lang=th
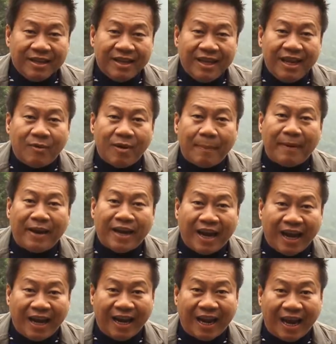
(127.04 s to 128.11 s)
ที่เรียกว่าเป็นไฮ
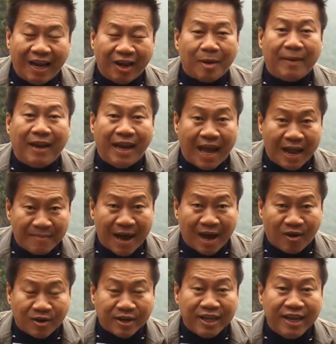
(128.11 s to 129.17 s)
ไลท์แล้วก็เป็นแลนด์มาร์ค
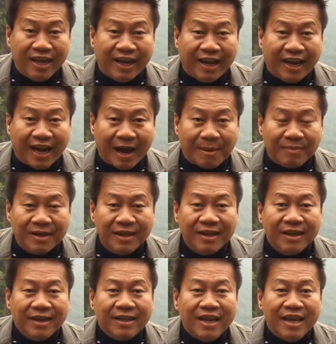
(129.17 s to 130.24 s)
ของที่นี่เลยนะครับ
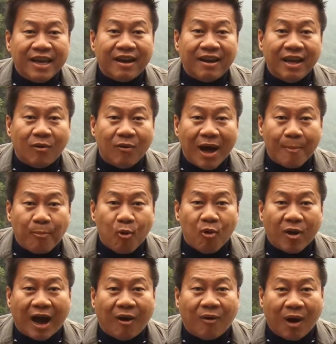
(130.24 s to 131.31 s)
ที่นี่เขาเรียกว่าภู
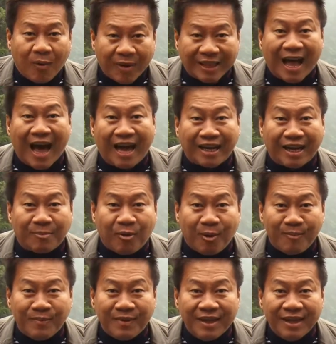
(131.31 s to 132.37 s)
เขาอวตารครับผม
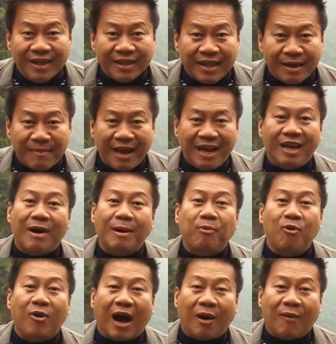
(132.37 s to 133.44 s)
ทำไมเรียกว่า
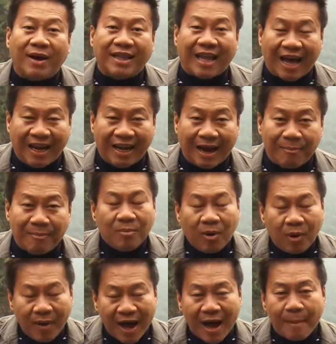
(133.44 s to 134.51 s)
ภูเขาอวตารเลยครับเพ
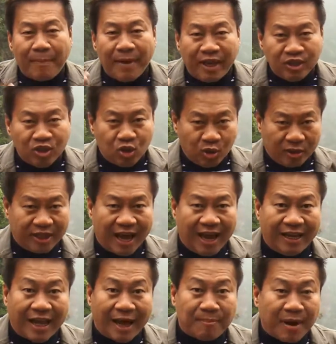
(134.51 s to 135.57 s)
ราะว่าเป็นจุดถ่าย
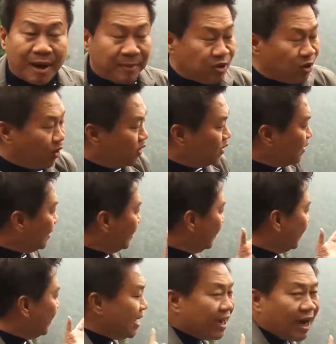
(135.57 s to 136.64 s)
ทำภาพยนตร์
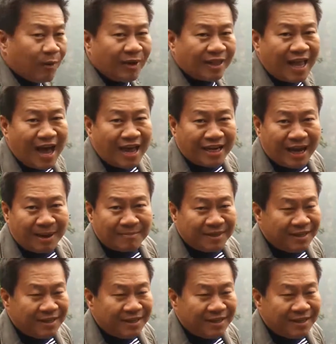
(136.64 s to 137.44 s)
เรื่องอวตารครับ